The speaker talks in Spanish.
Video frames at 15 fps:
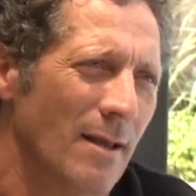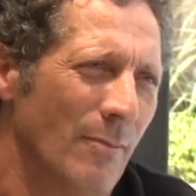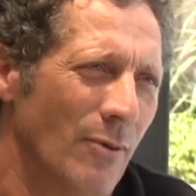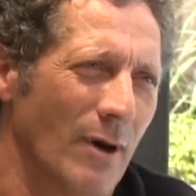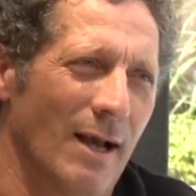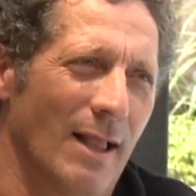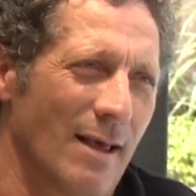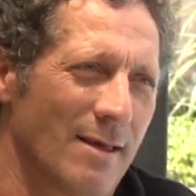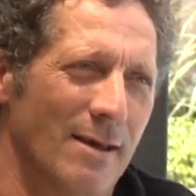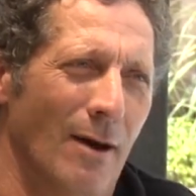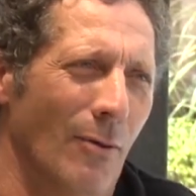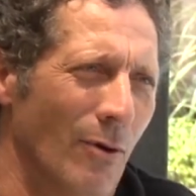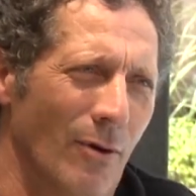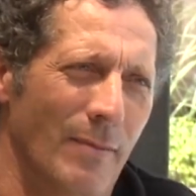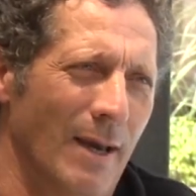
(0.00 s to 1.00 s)
Porque gracias
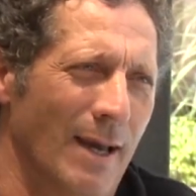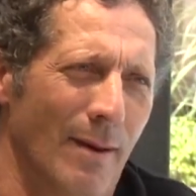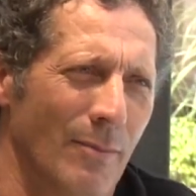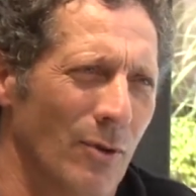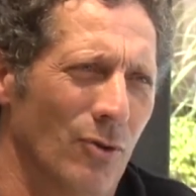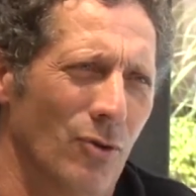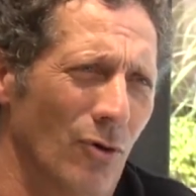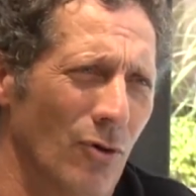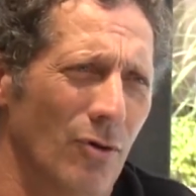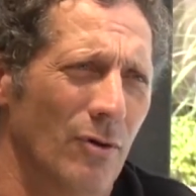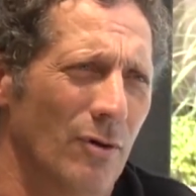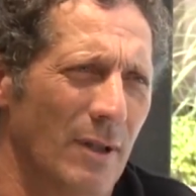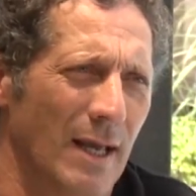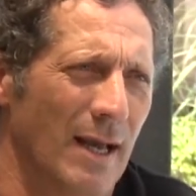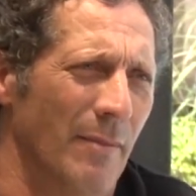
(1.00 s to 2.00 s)
a vos me cambió todo.
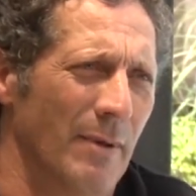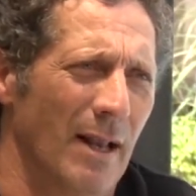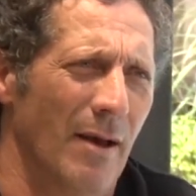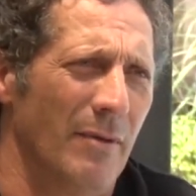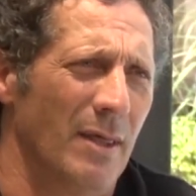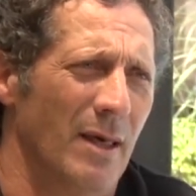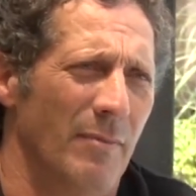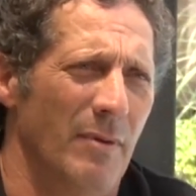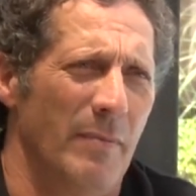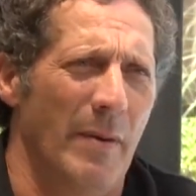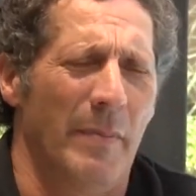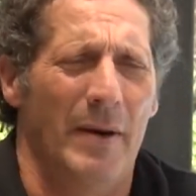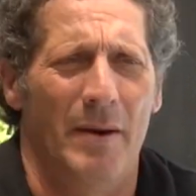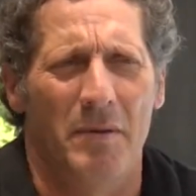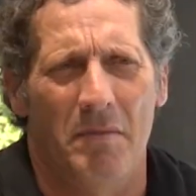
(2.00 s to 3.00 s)
Le cambié la vida a mi
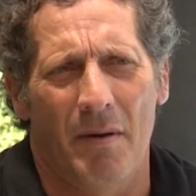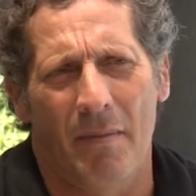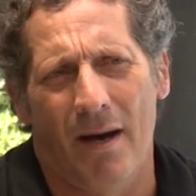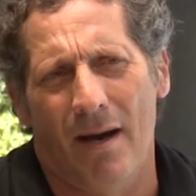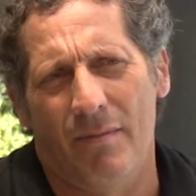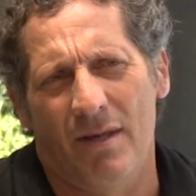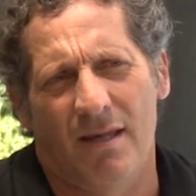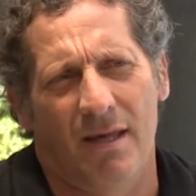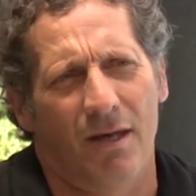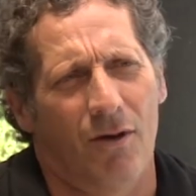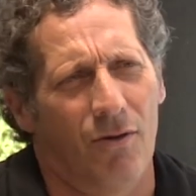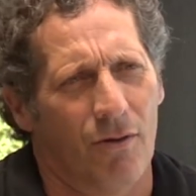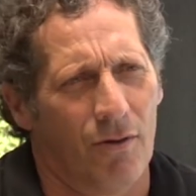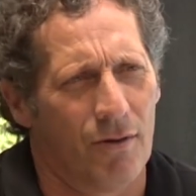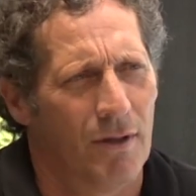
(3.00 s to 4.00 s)
papá, a mi mamá, a mis
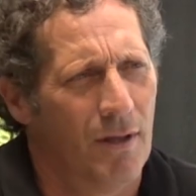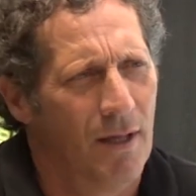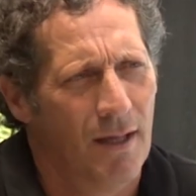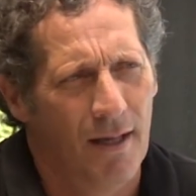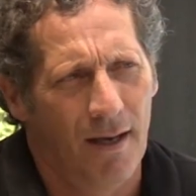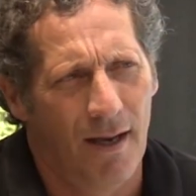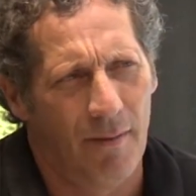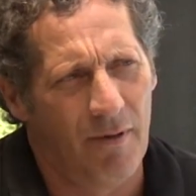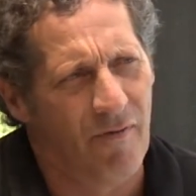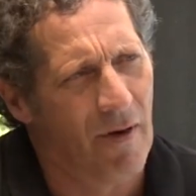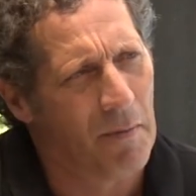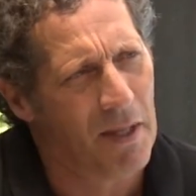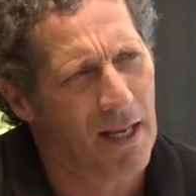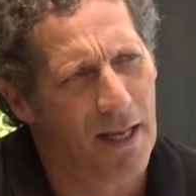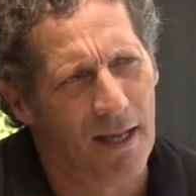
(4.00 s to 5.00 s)
hijos, a mi
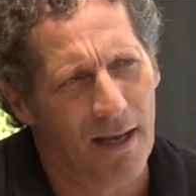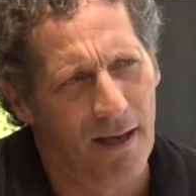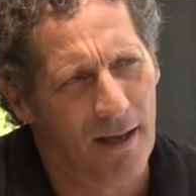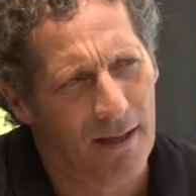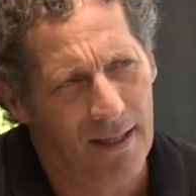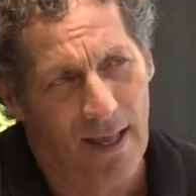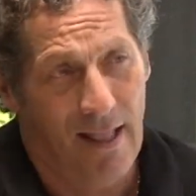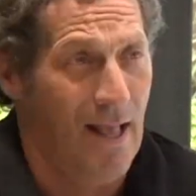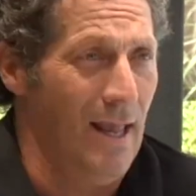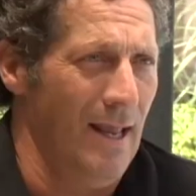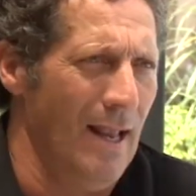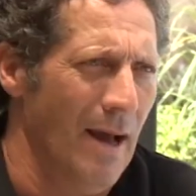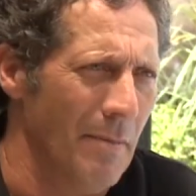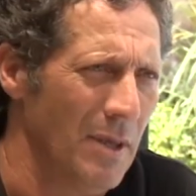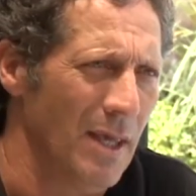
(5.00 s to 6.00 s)
familia
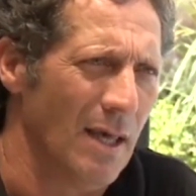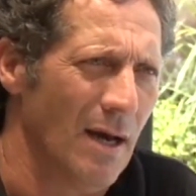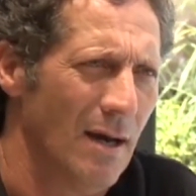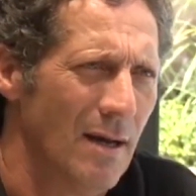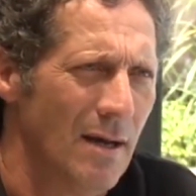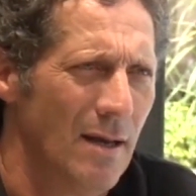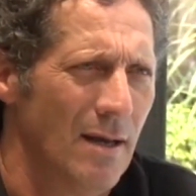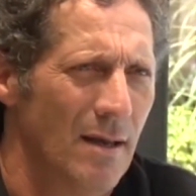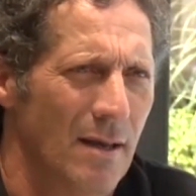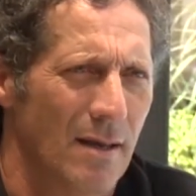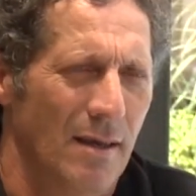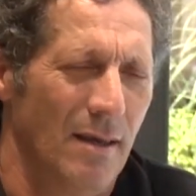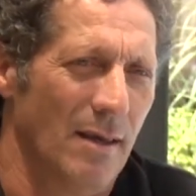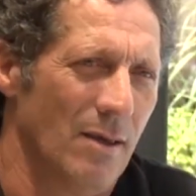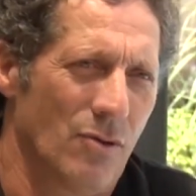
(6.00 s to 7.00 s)
y, la mía.
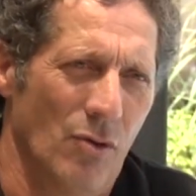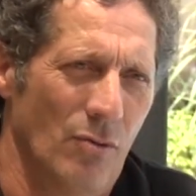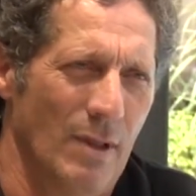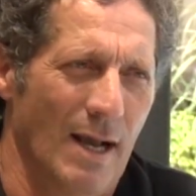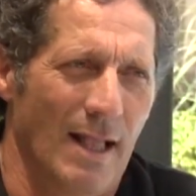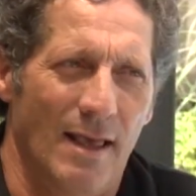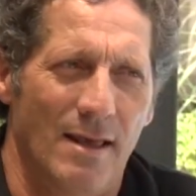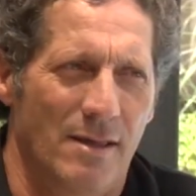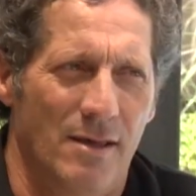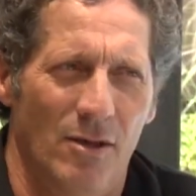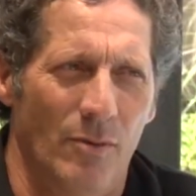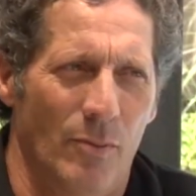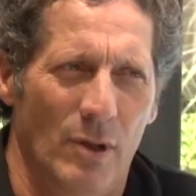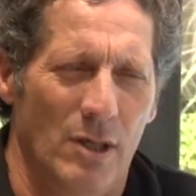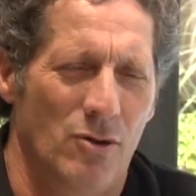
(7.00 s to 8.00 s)
Y soy un
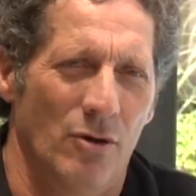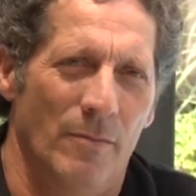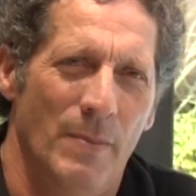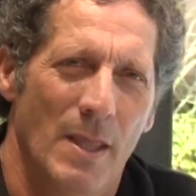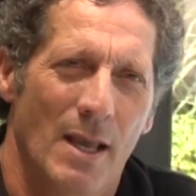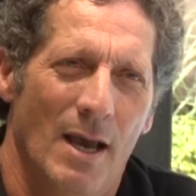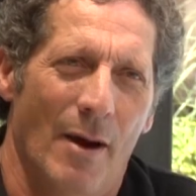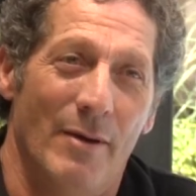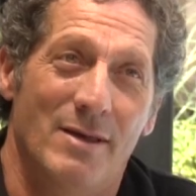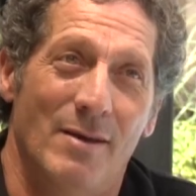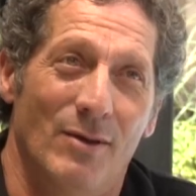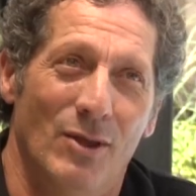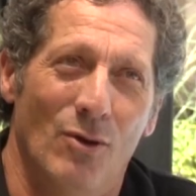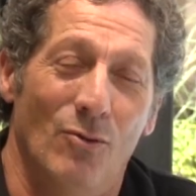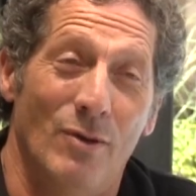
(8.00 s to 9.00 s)
agradecido. Por eso a
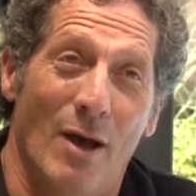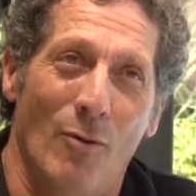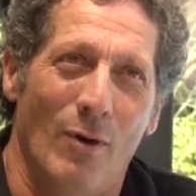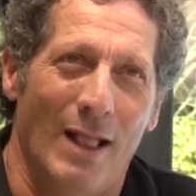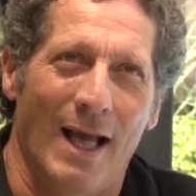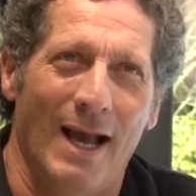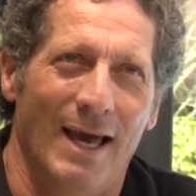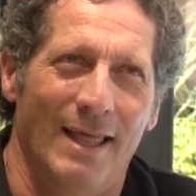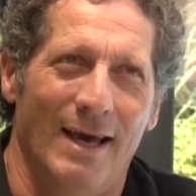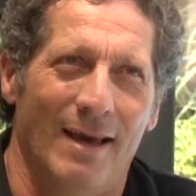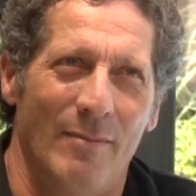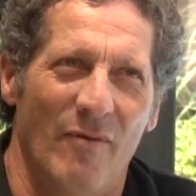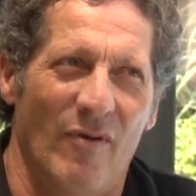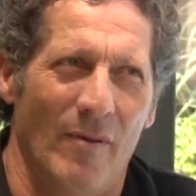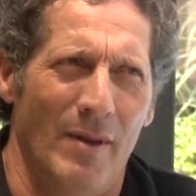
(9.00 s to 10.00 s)
veces le digo una guarangada
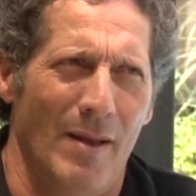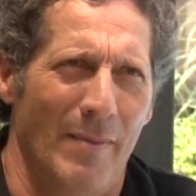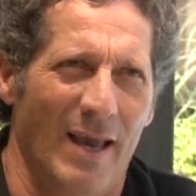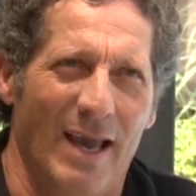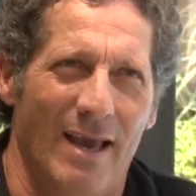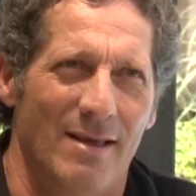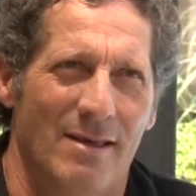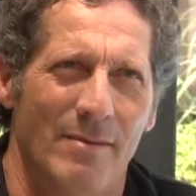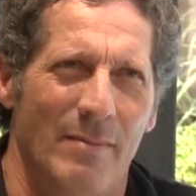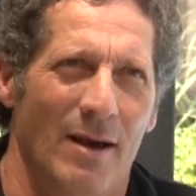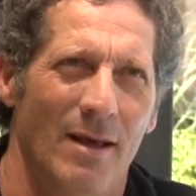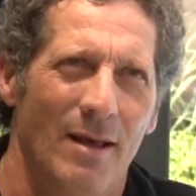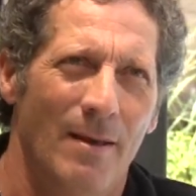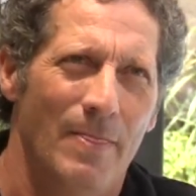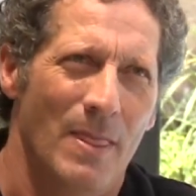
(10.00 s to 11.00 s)
que mi familia me cae
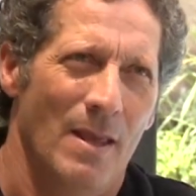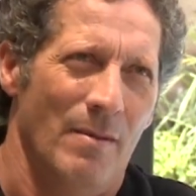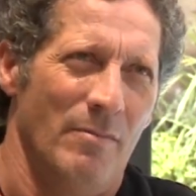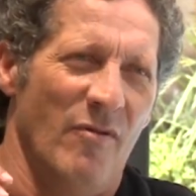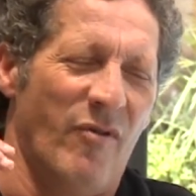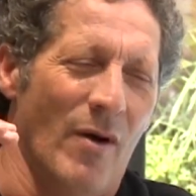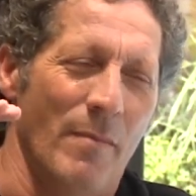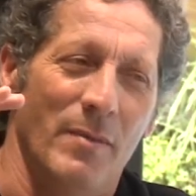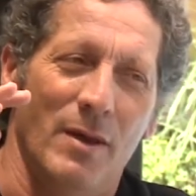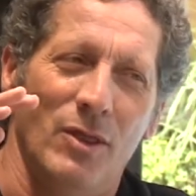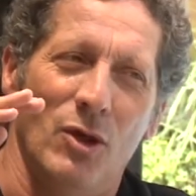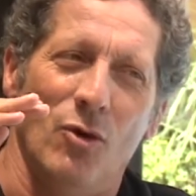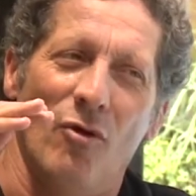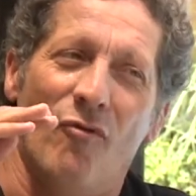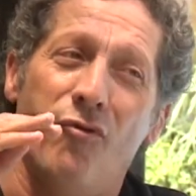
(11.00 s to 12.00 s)
encima. y
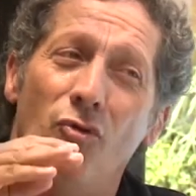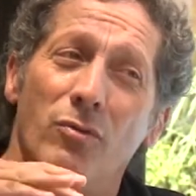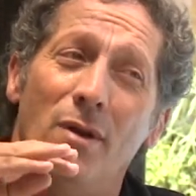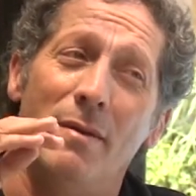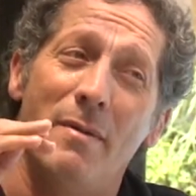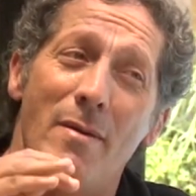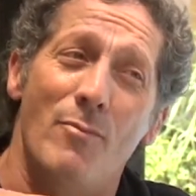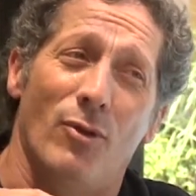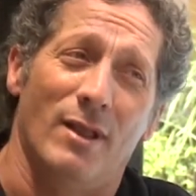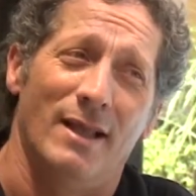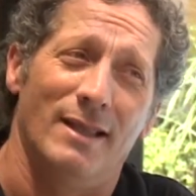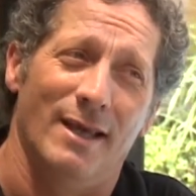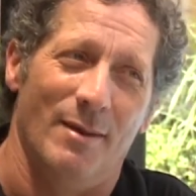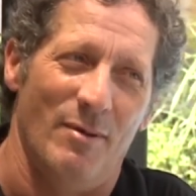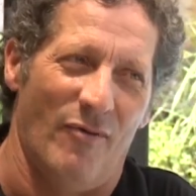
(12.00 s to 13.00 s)
digo, el fútbol es más
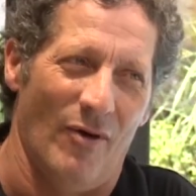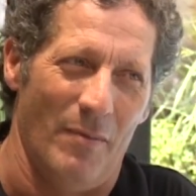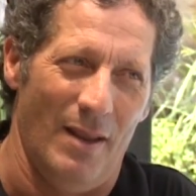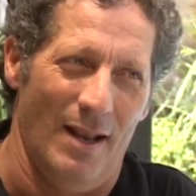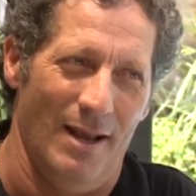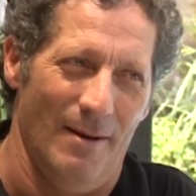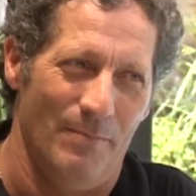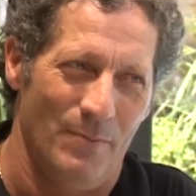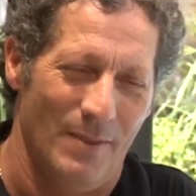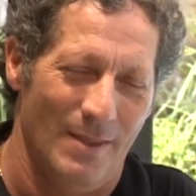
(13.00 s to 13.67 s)
importante que mi familia.